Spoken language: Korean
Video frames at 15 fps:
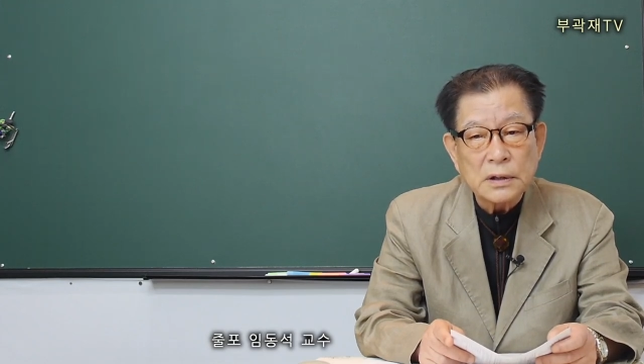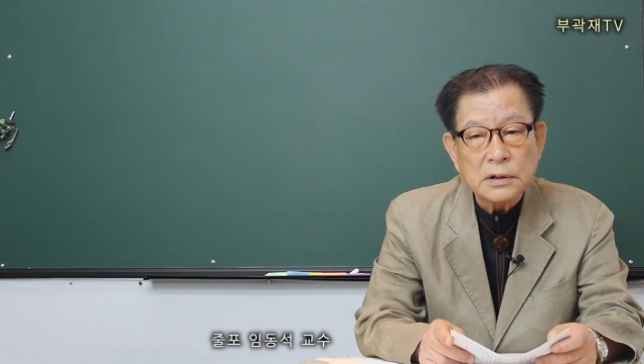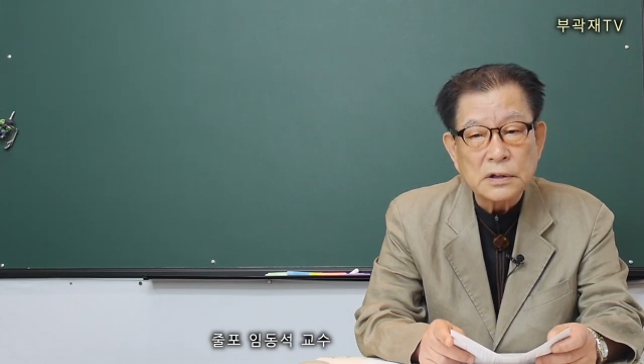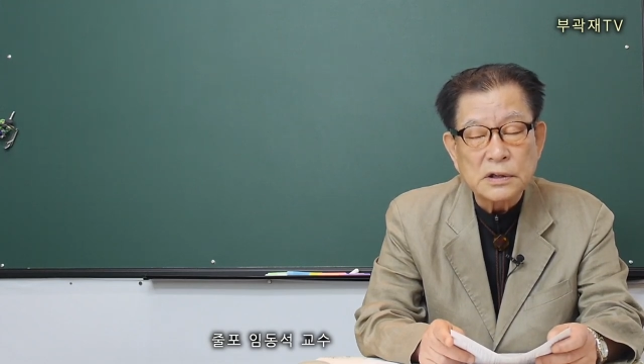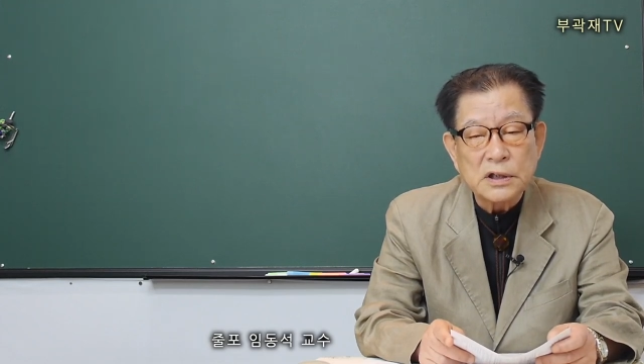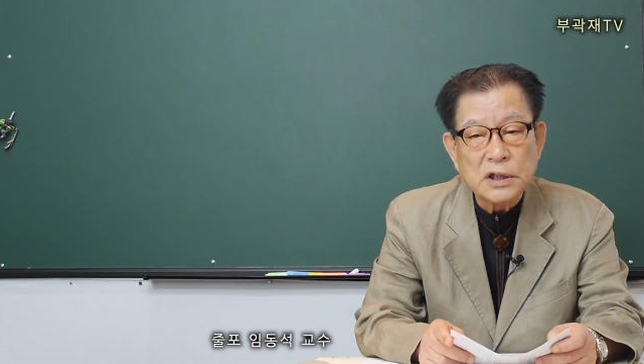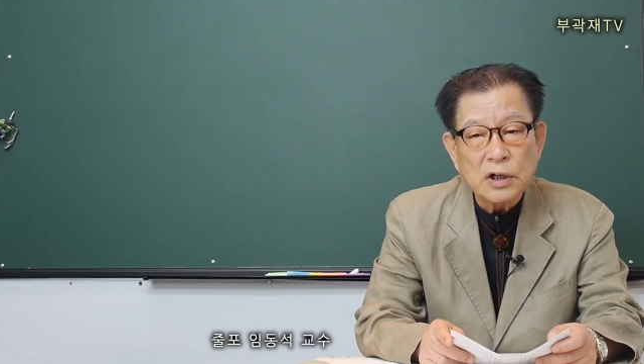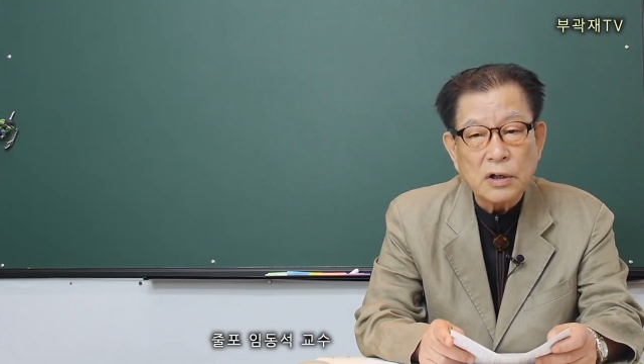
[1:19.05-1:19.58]

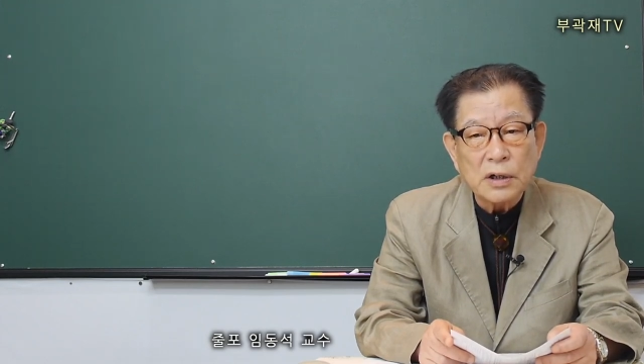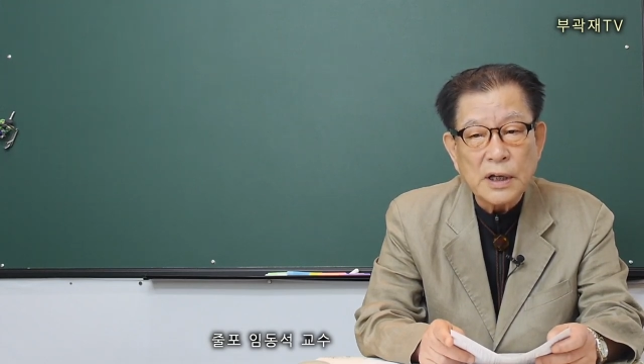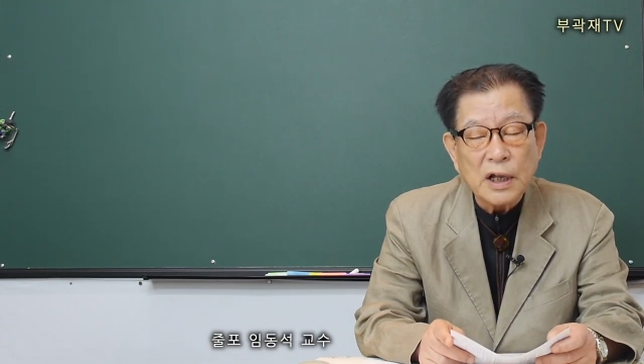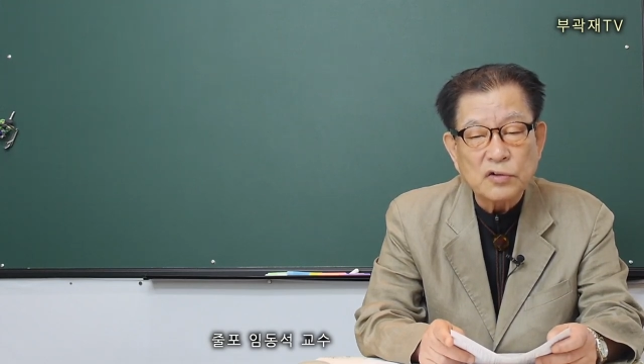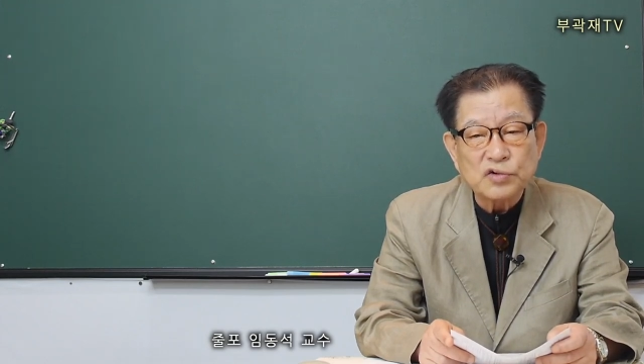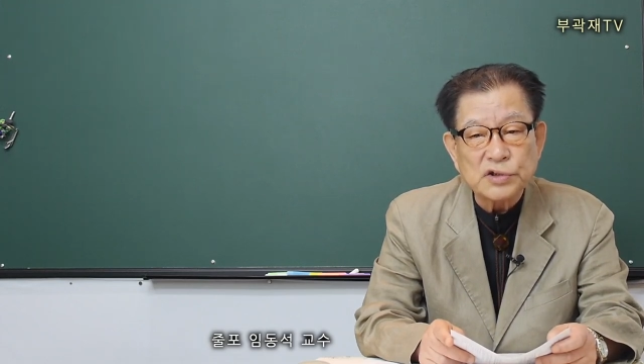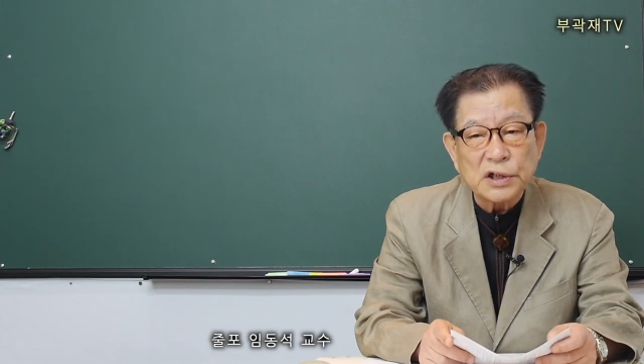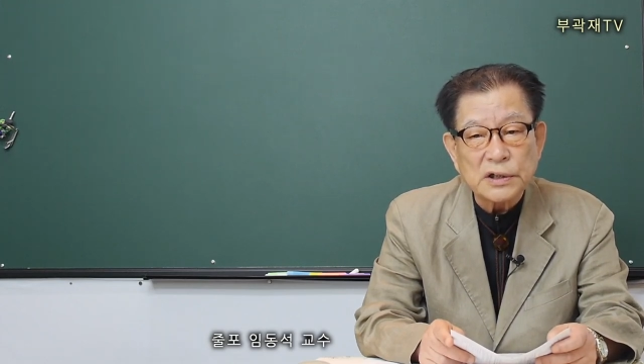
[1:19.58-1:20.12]
늘 기억을 해
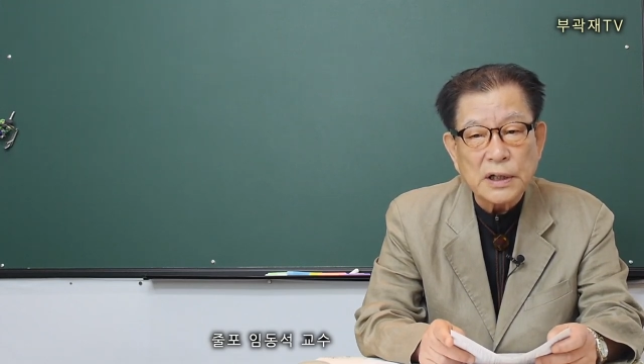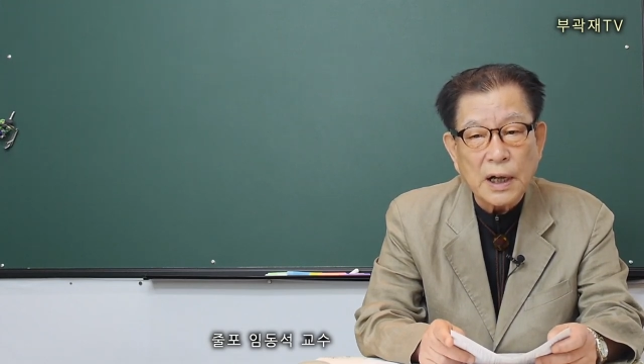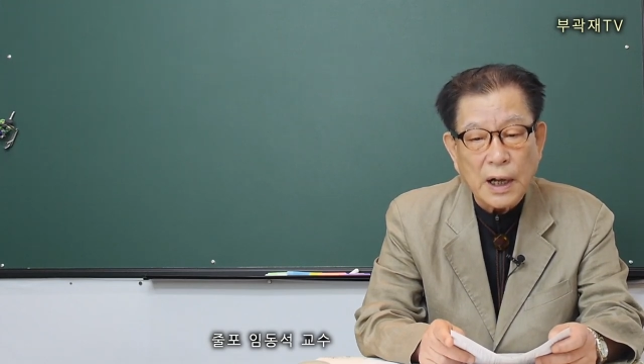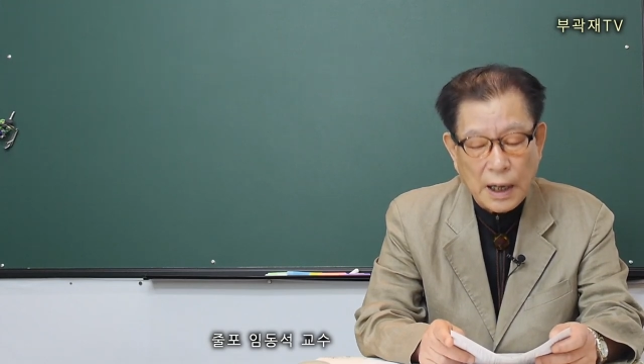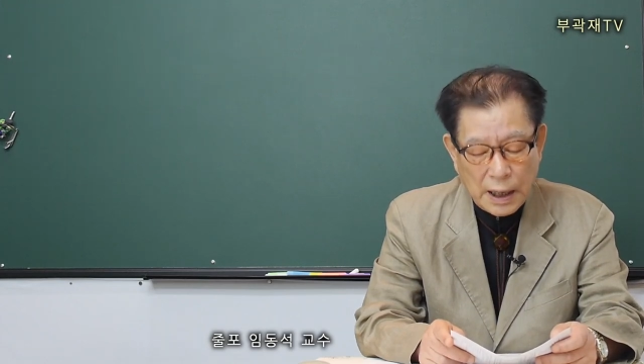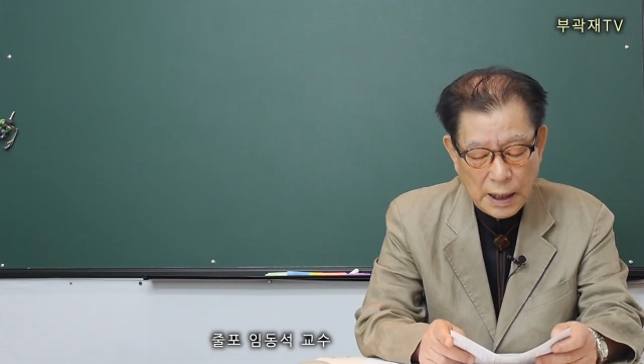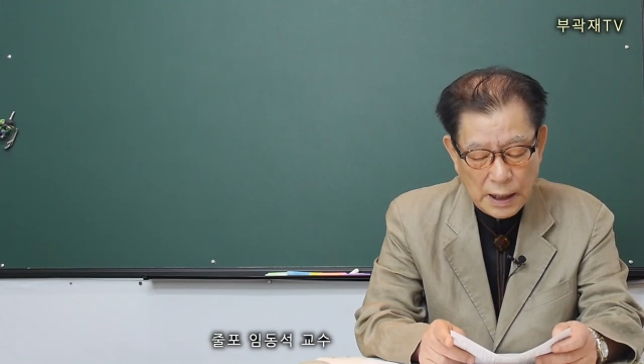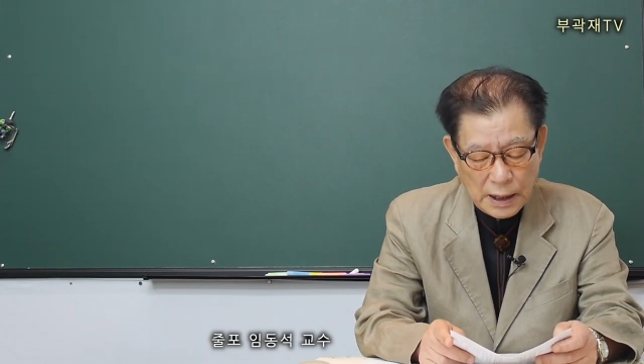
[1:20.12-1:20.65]

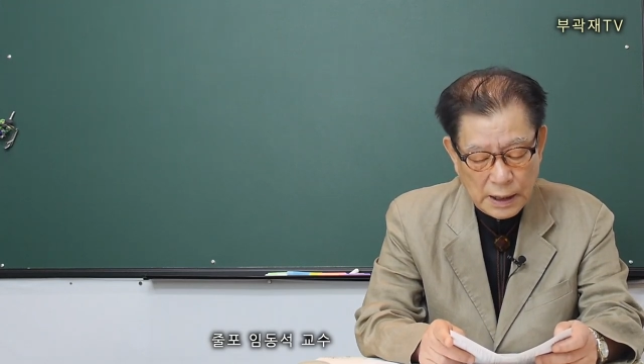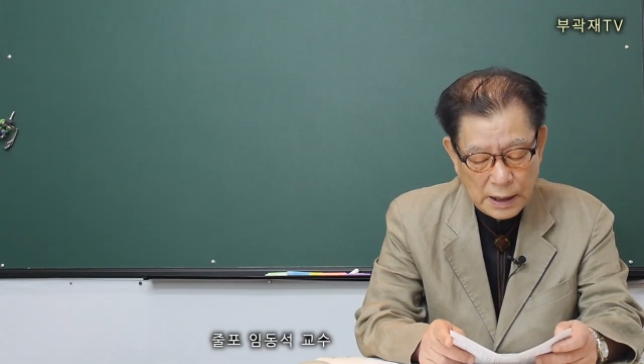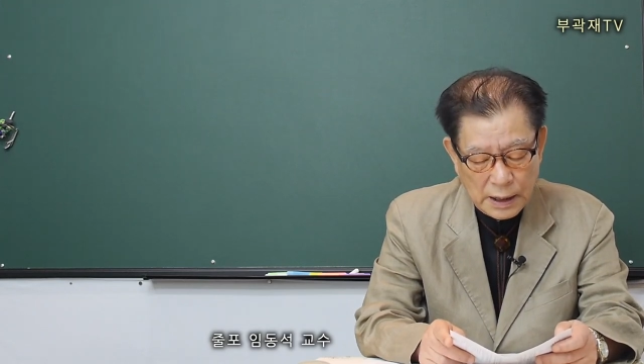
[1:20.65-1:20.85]
두셨다가